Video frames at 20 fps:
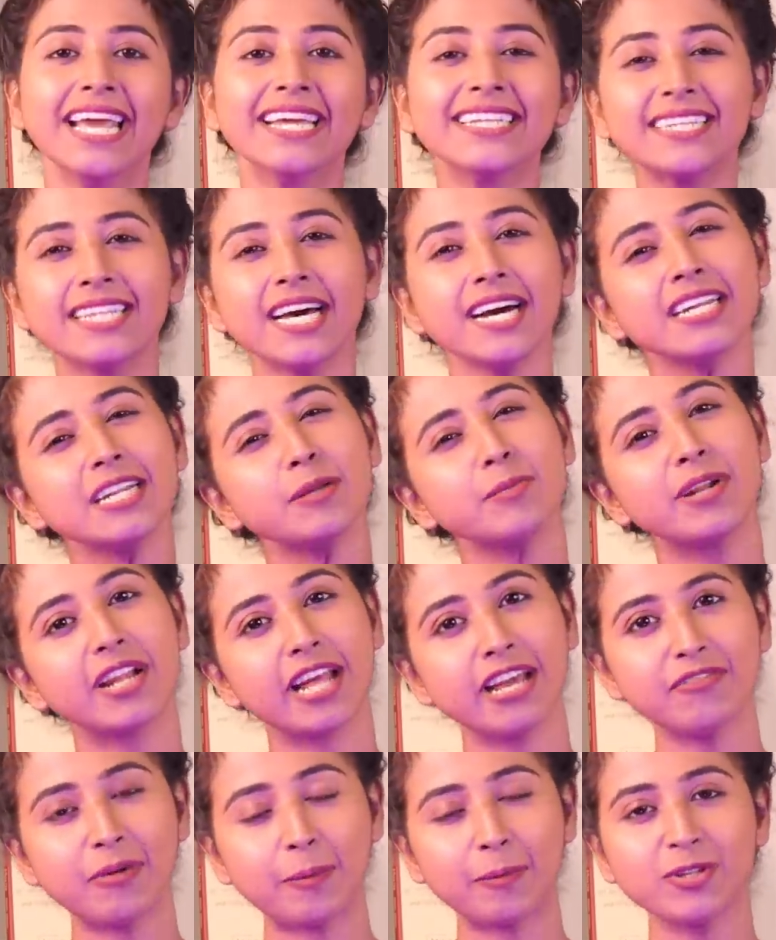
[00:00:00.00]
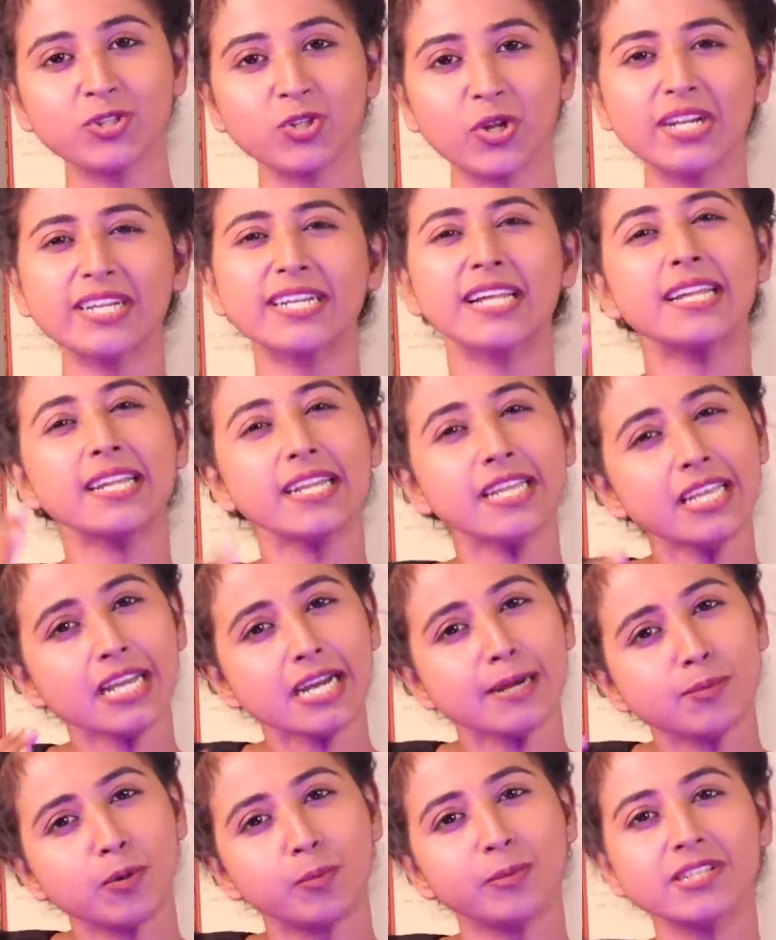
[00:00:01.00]
இதுதான் நம்ம லைஃப் அப்படின்னு சொல்லி
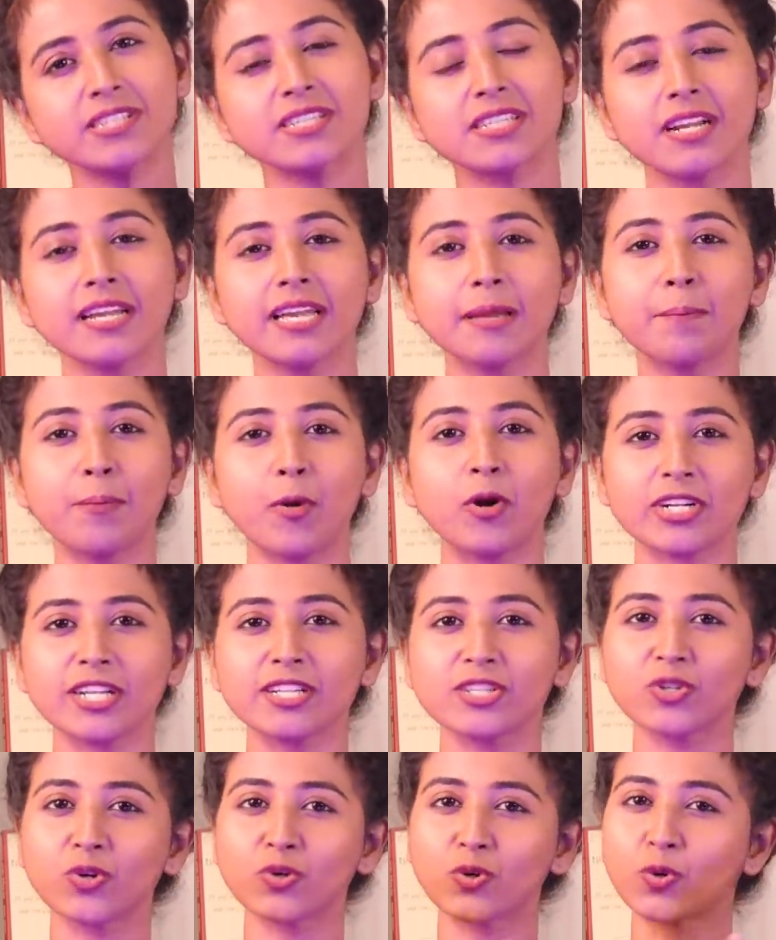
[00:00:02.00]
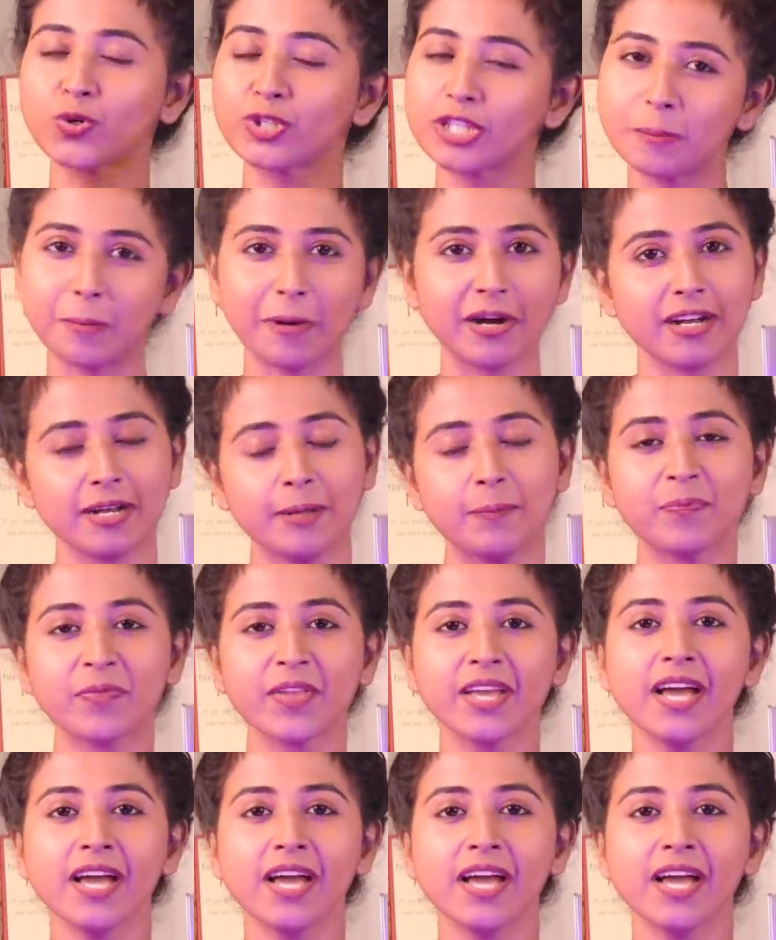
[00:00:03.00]
நிறையா மூமெண்ட்ஸில் இம்பார்ட்டன்ஸ் ஒன்று கொடுத்துருப்பாங்க